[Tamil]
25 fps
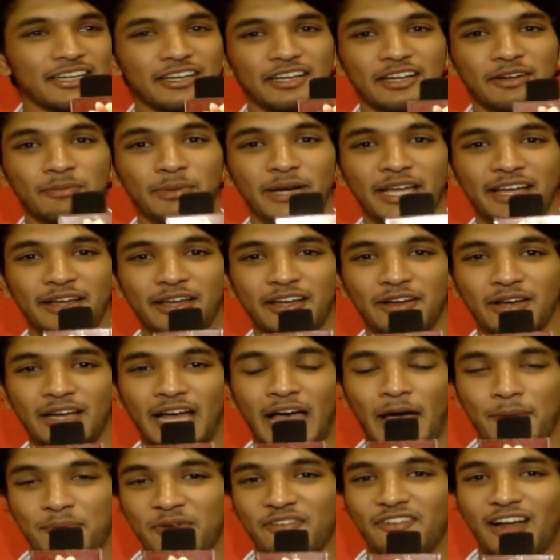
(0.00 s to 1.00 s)
அப்படியே
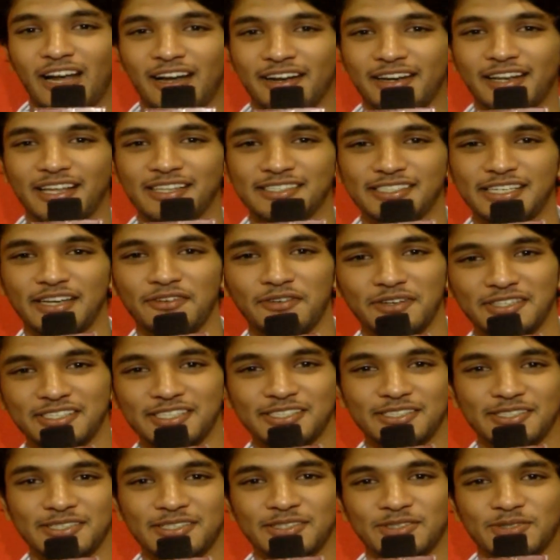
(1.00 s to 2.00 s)
ஹாப்பி வேலண்டைன்ஸ் டே
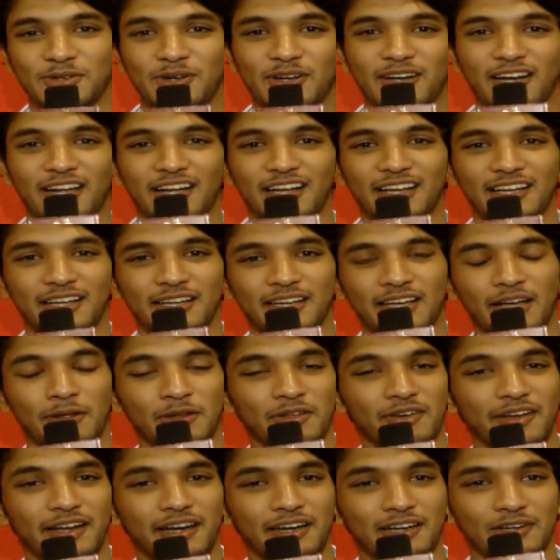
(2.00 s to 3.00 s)
விஷஸ்ன்னு சொல்கிறாங்க அது
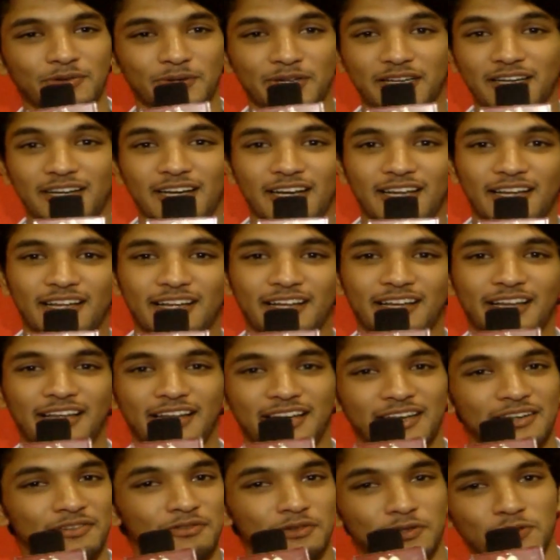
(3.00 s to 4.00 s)
வேறு ட்விட்டரில் ஐ
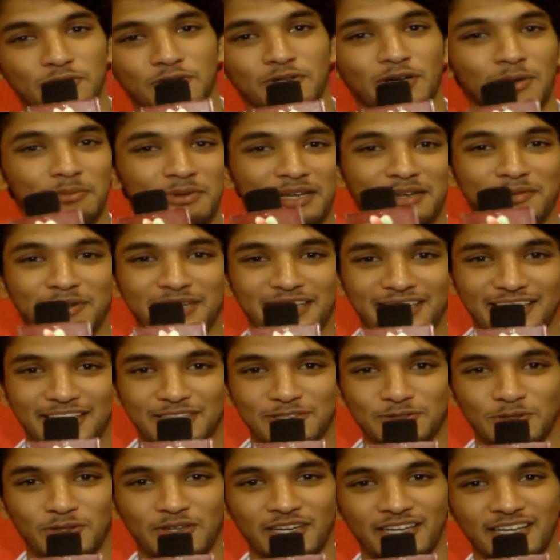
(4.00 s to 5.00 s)
லவ் யூ அப்படி
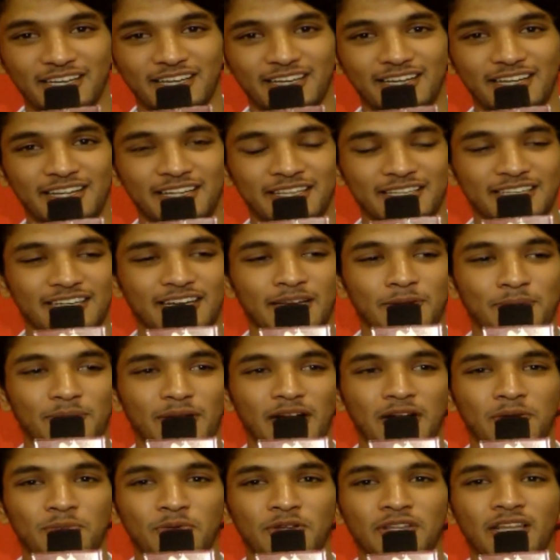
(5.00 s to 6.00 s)
இப்படின்லாம் சொல்கிறாங்க அதெல்லாம்
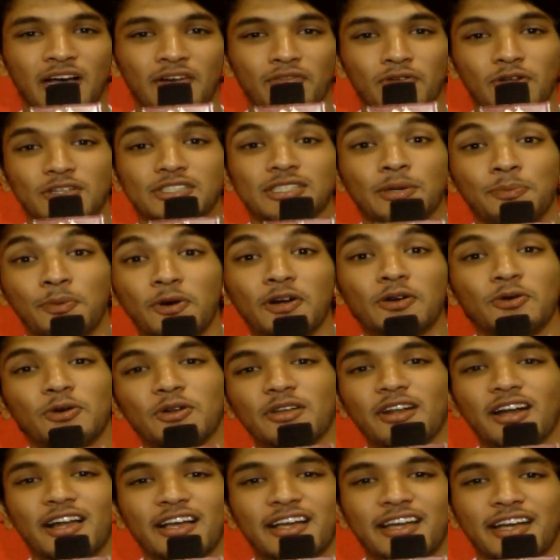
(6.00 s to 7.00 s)
பார்க்கும்போது அவ்வளோ சப்போர்ட்
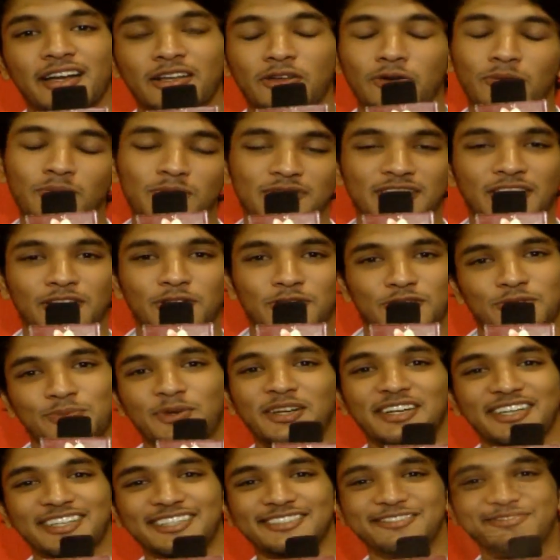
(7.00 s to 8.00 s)
கொடுக்குறாங்க எனக்கு ரொம்ப சந்தோஷமாக
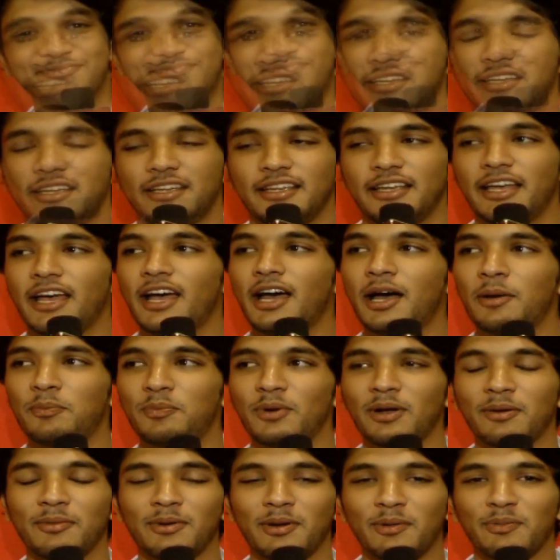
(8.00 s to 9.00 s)
இருக்குது என்
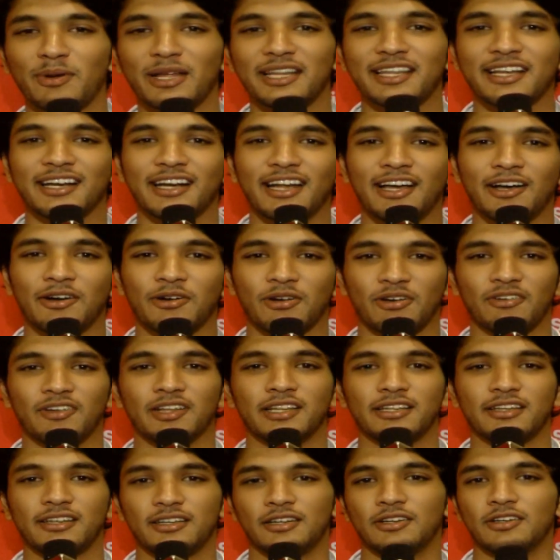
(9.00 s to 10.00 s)
அப்பா அம்மா பார்த்தீங்கன்னா அவங்க
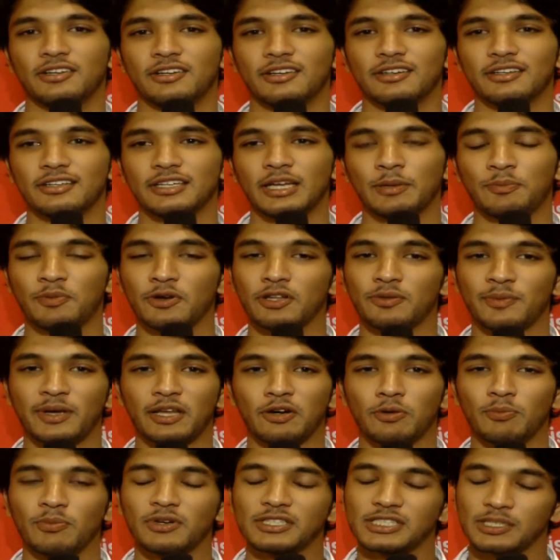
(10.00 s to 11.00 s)
வந்து எப்போதுமே
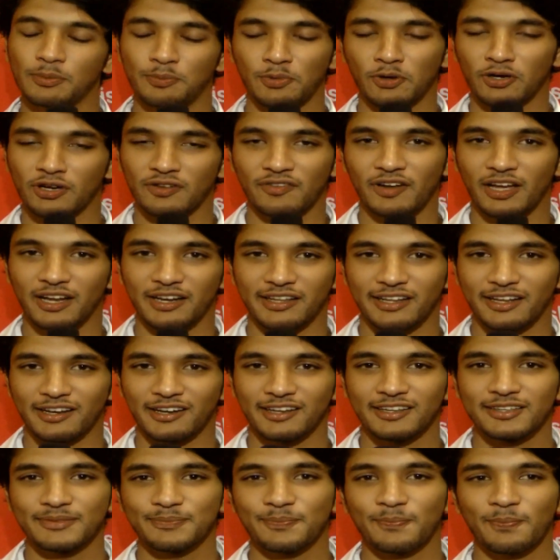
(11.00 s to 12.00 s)
ரொம்ப சப்போர்ட்டிவாக
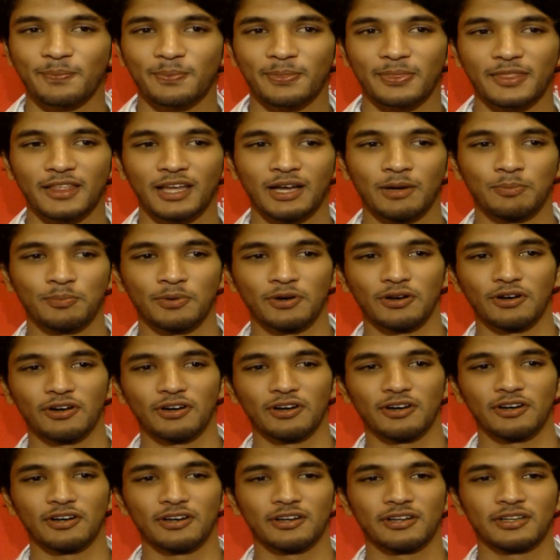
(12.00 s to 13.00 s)
இருந்தாங்க
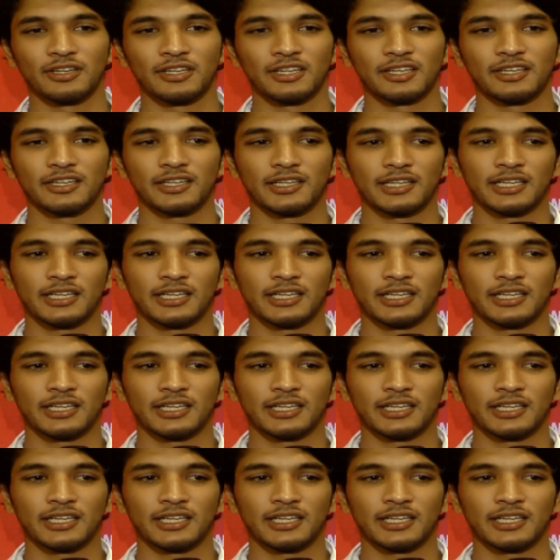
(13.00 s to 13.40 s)
அப்போது